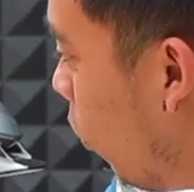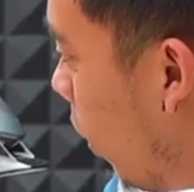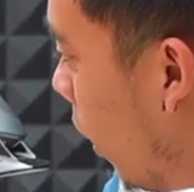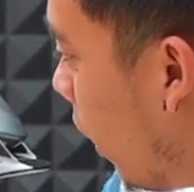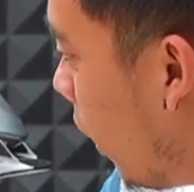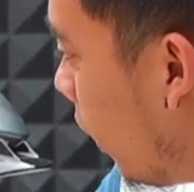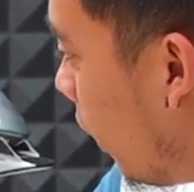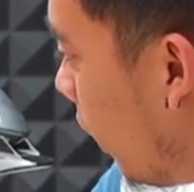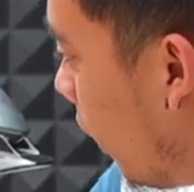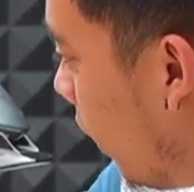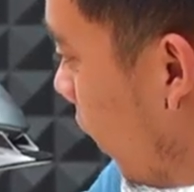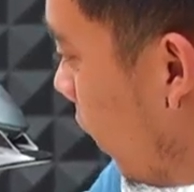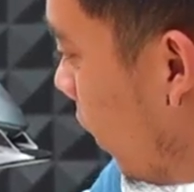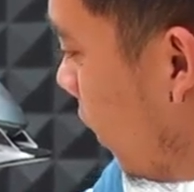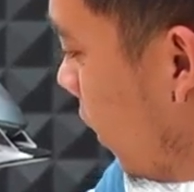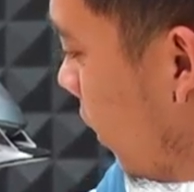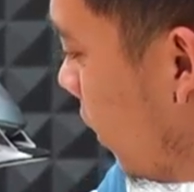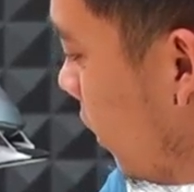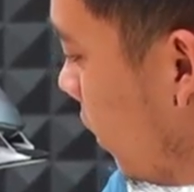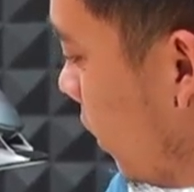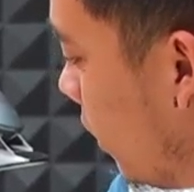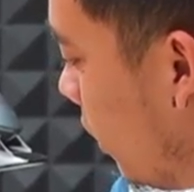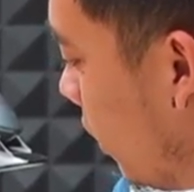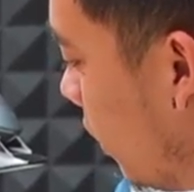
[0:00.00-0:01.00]
warna
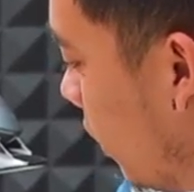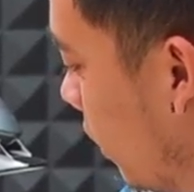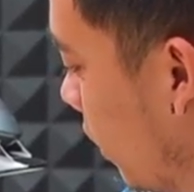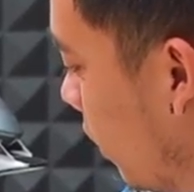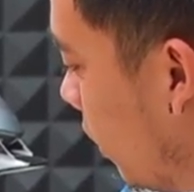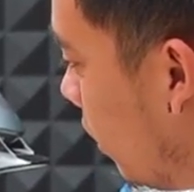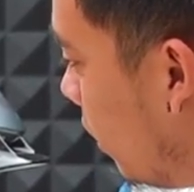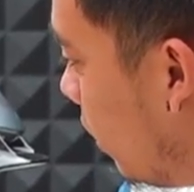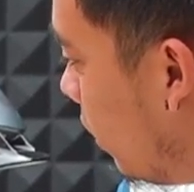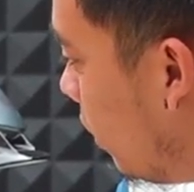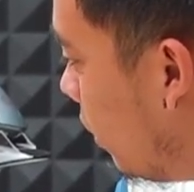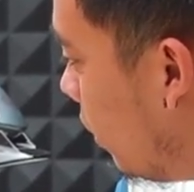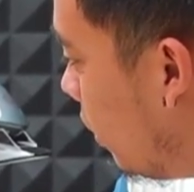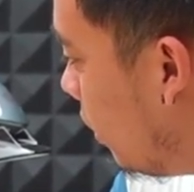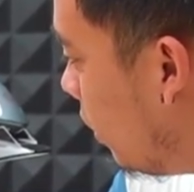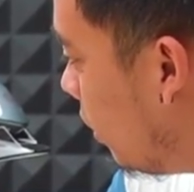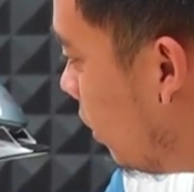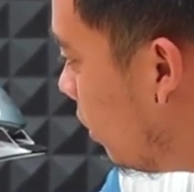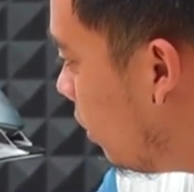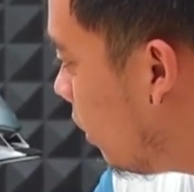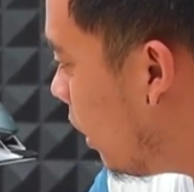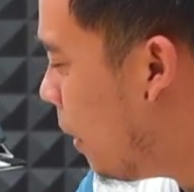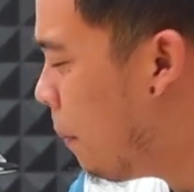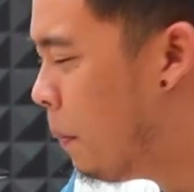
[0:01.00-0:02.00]
Eh,
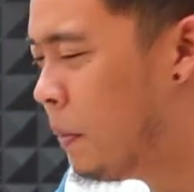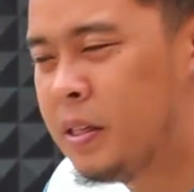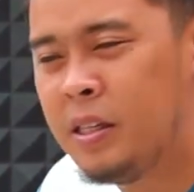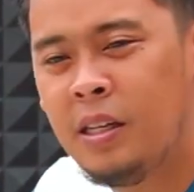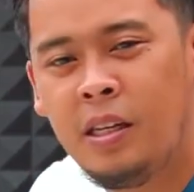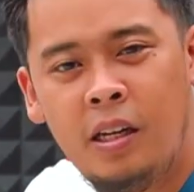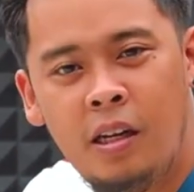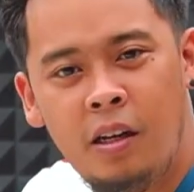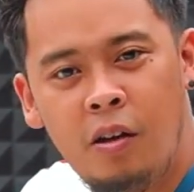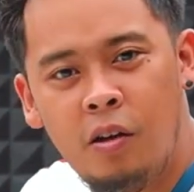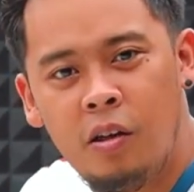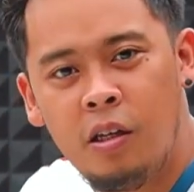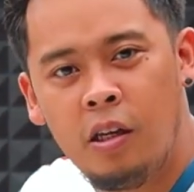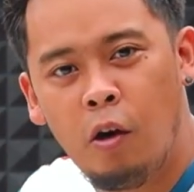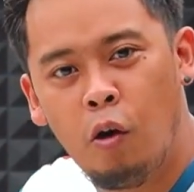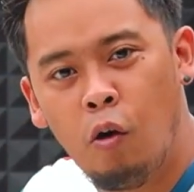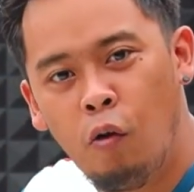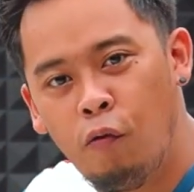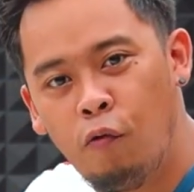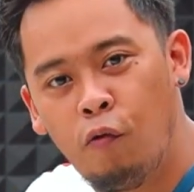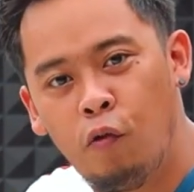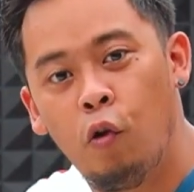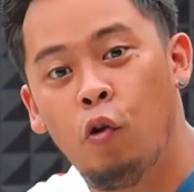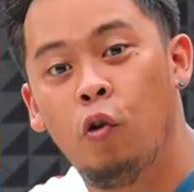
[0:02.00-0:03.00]
apa sih ini
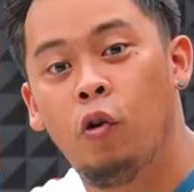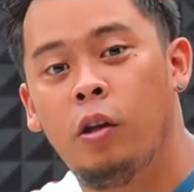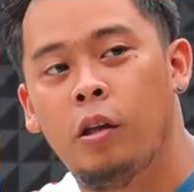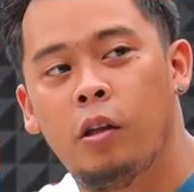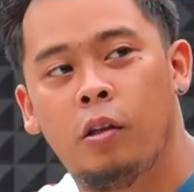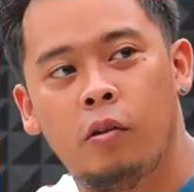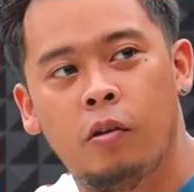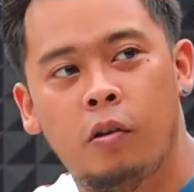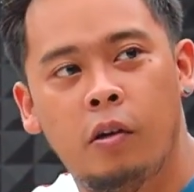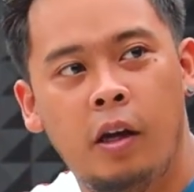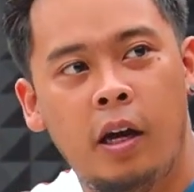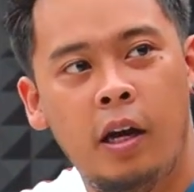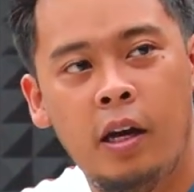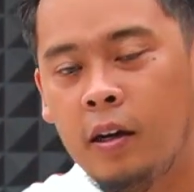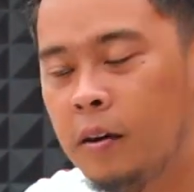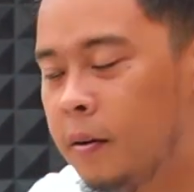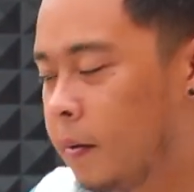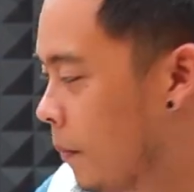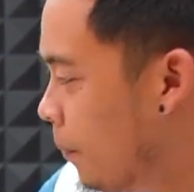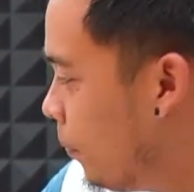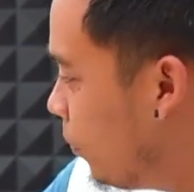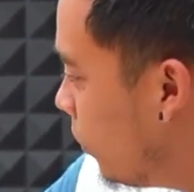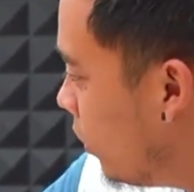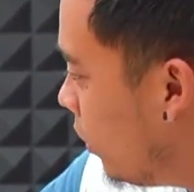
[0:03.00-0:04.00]
yellow flow gitu ya
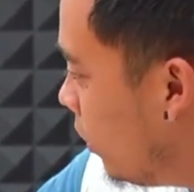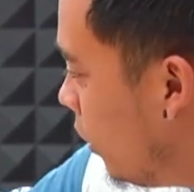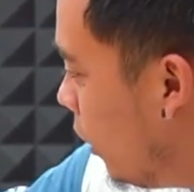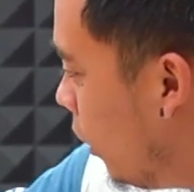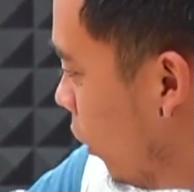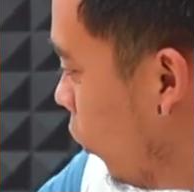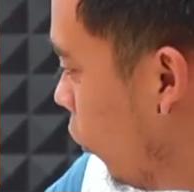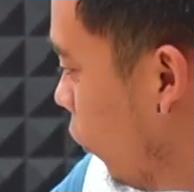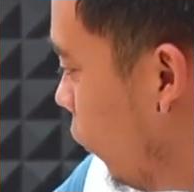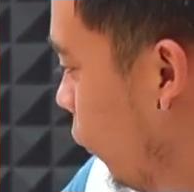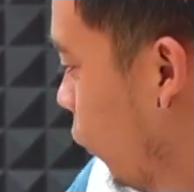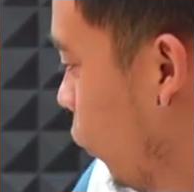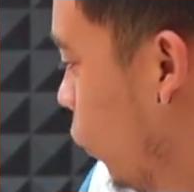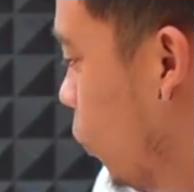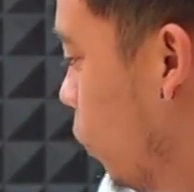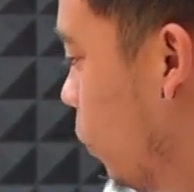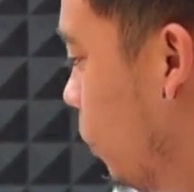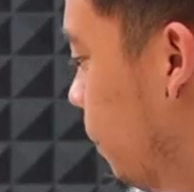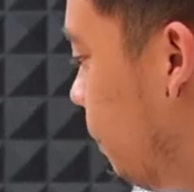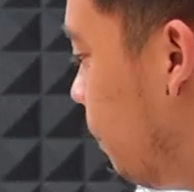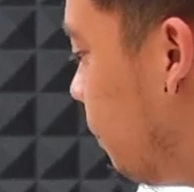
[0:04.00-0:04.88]
yellow flow